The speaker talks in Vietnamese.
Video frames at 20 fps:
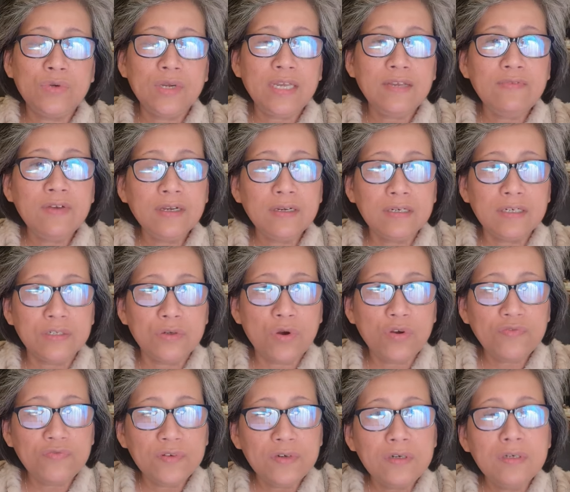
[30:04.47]
ý với người
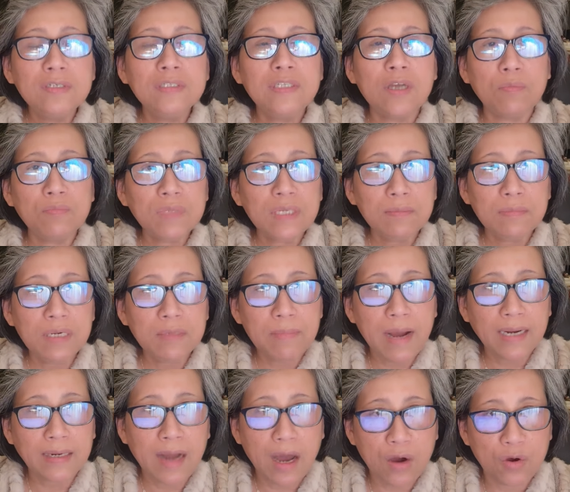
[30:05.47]
đối phương giống như bước
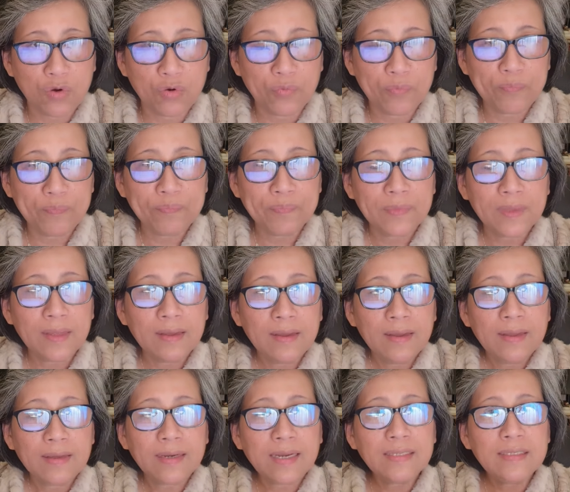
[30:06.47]
ban đầu
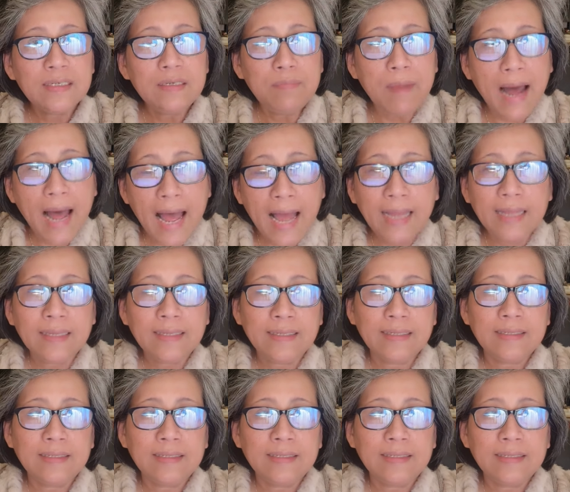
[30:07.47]
cái thứ ba